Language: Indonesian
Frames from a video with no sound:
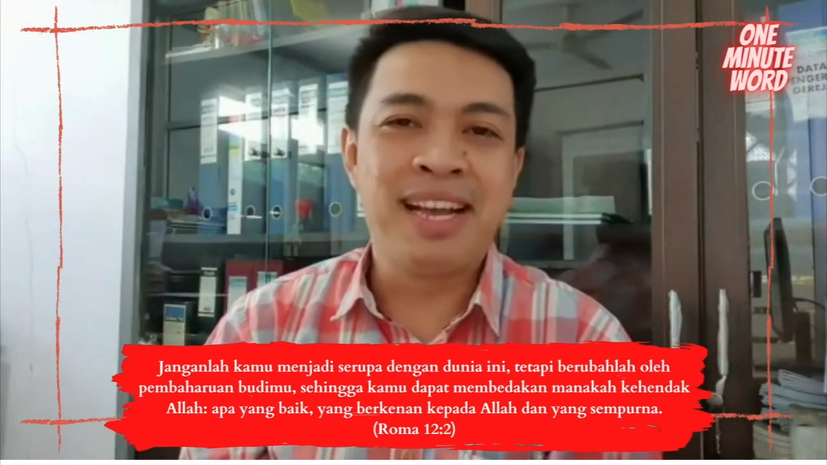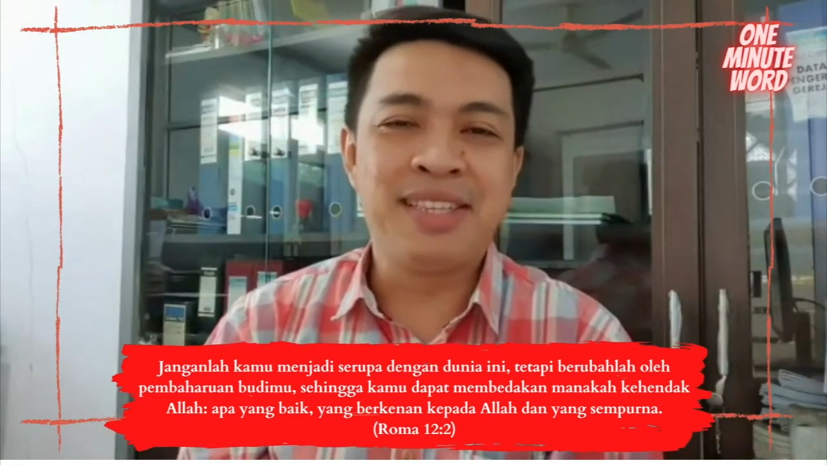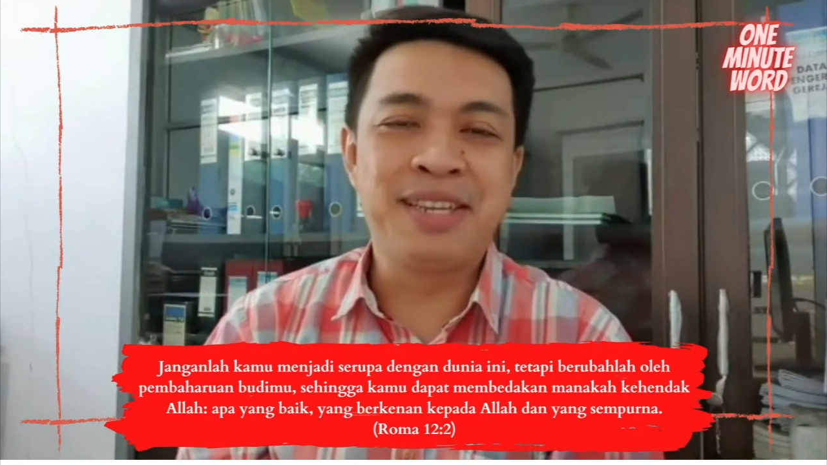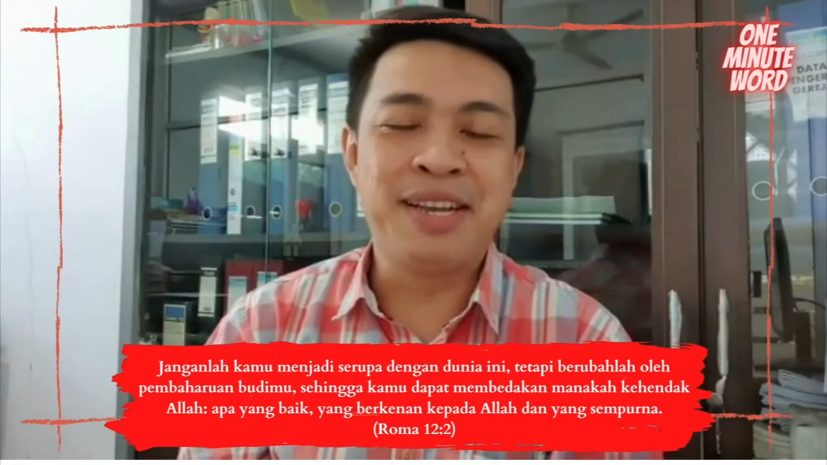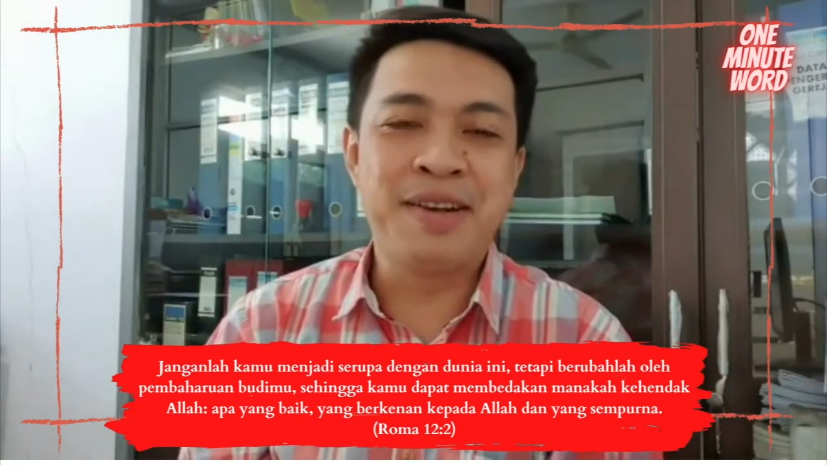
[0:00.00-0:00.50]

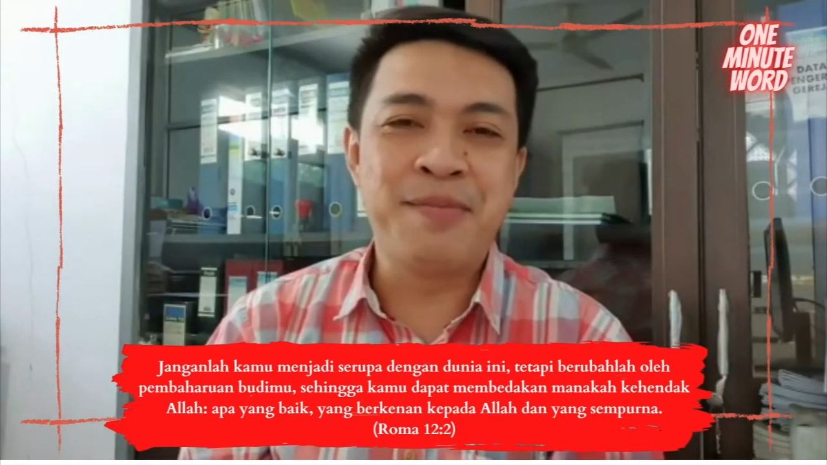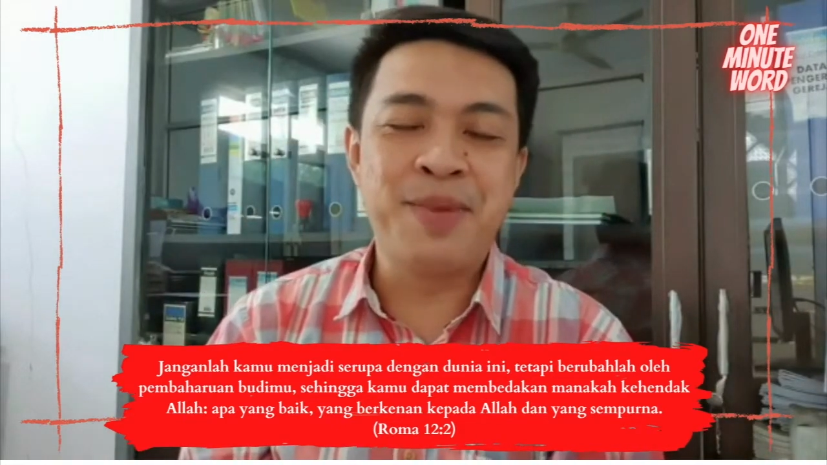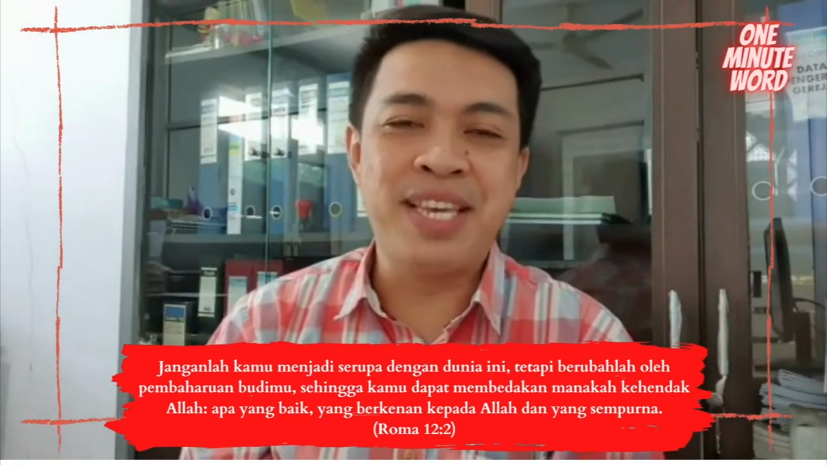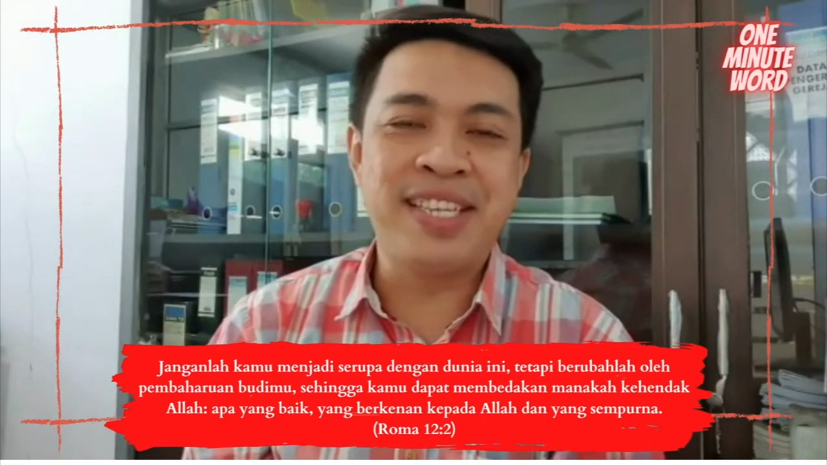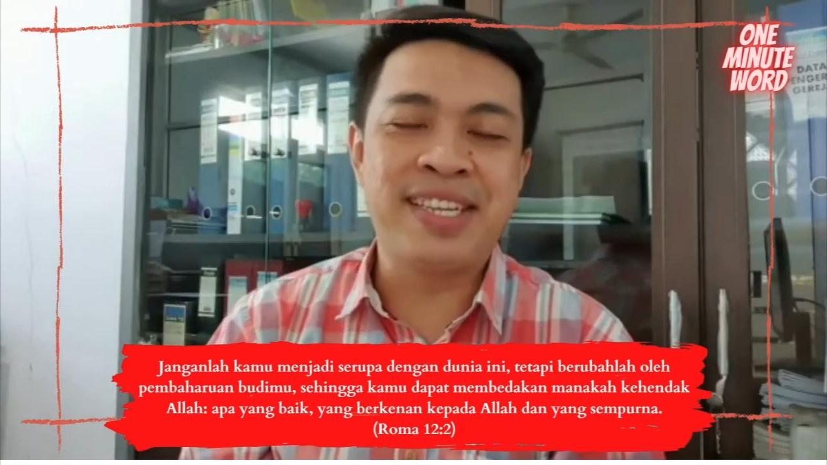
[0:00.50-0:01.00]
Karena
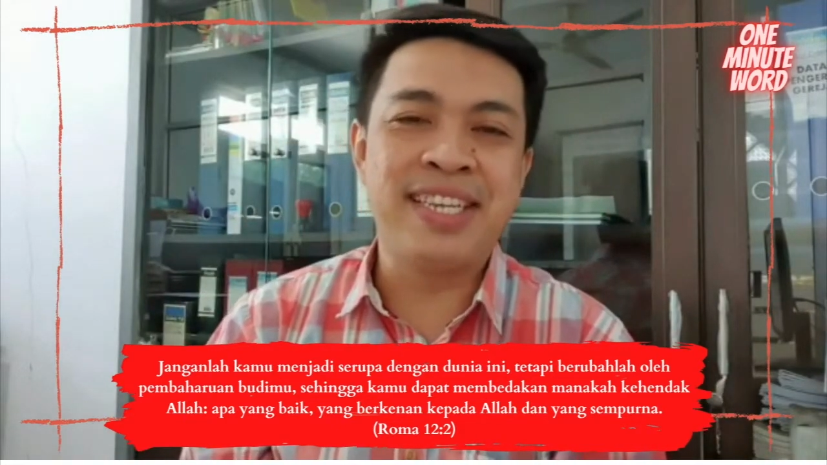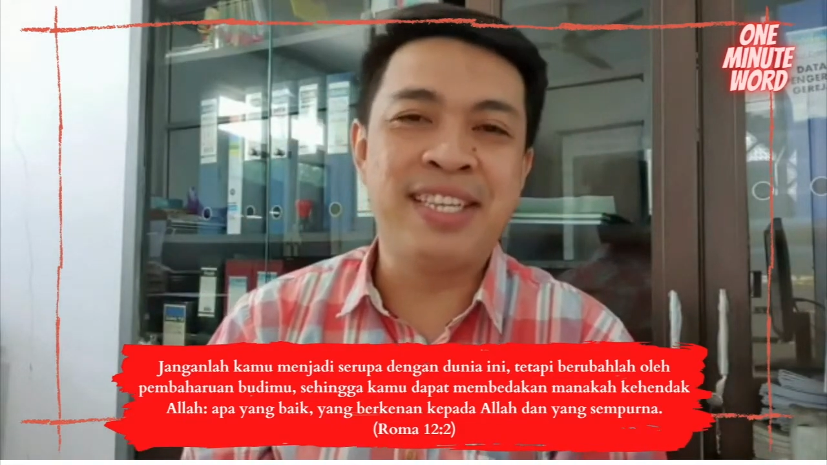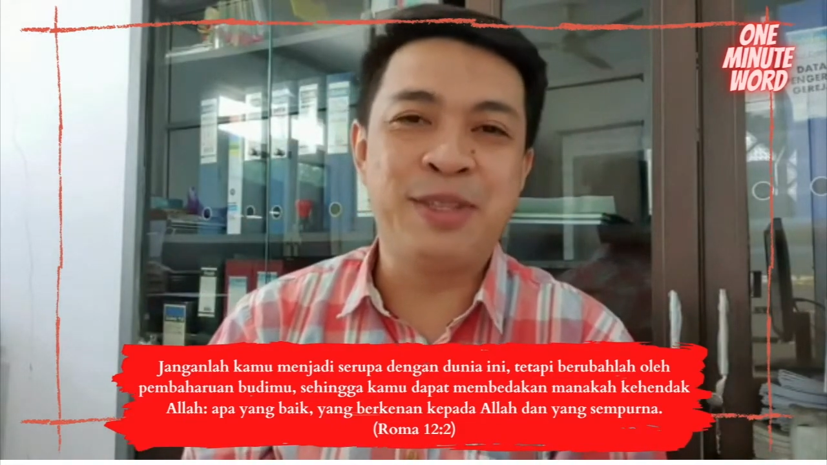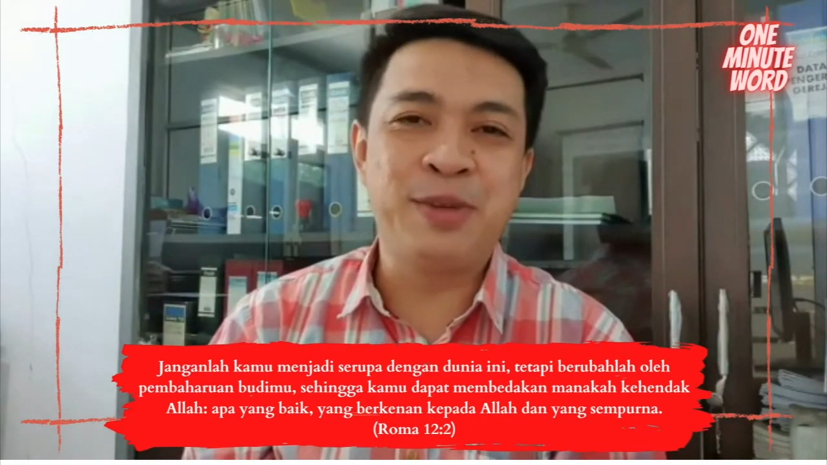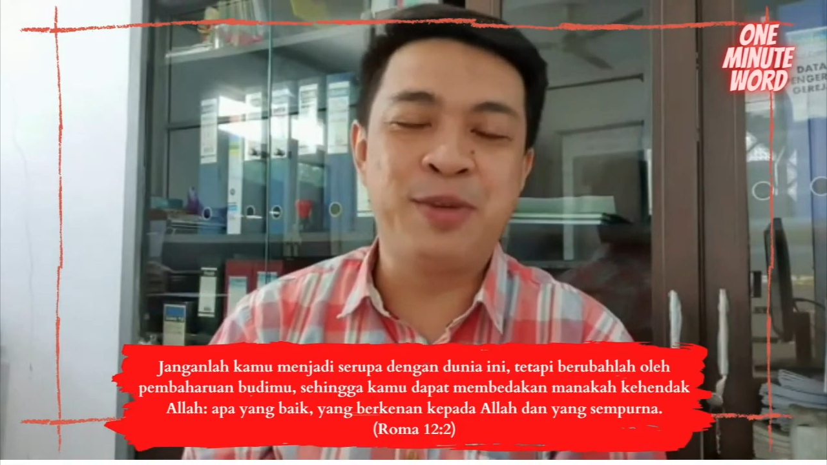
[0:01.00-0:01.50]
pikiran
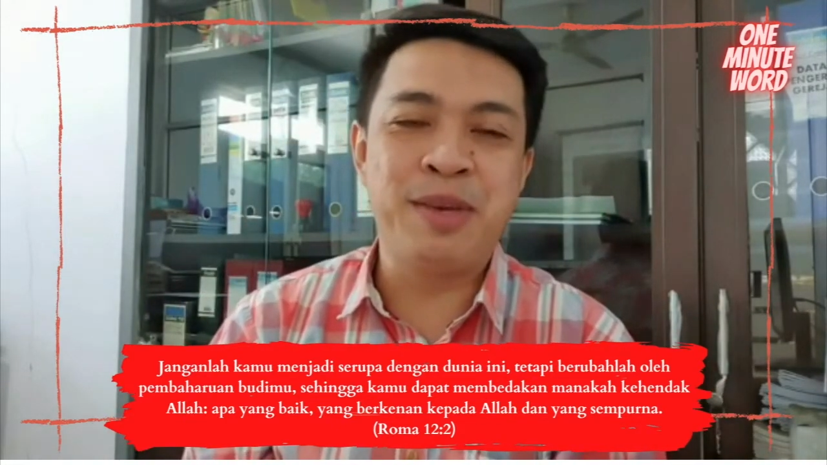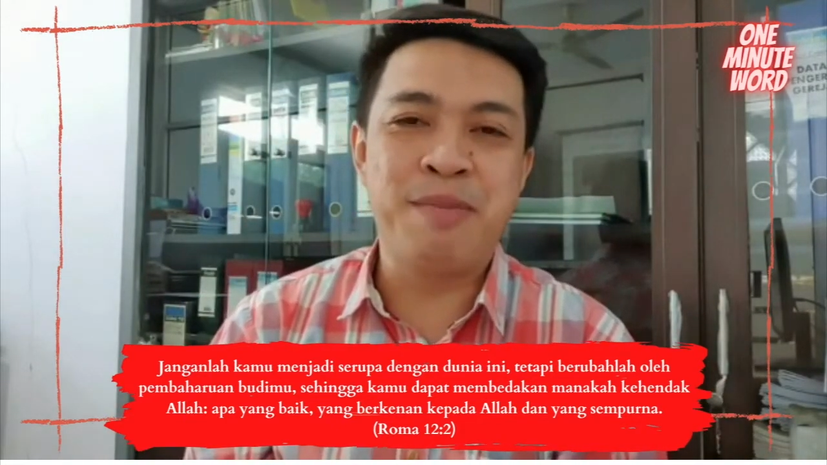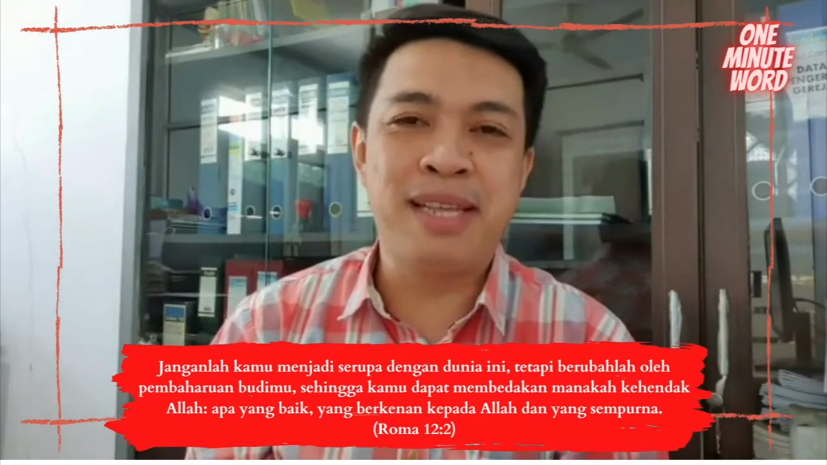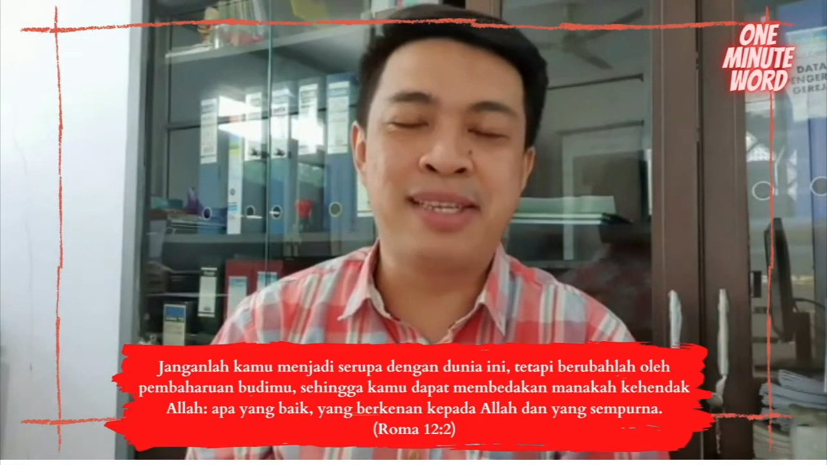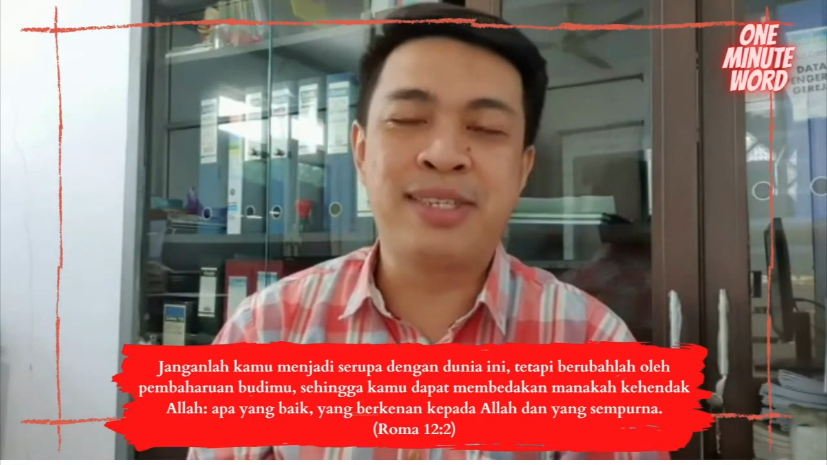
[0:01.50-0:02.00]
itu
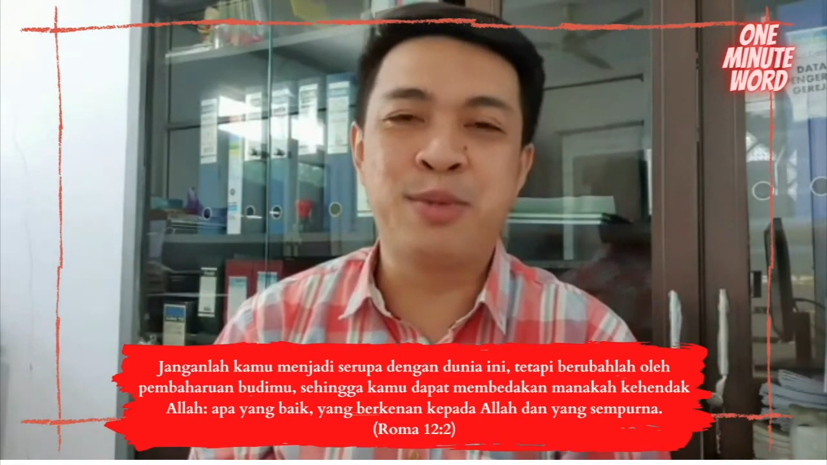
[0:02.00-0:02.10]
ibarat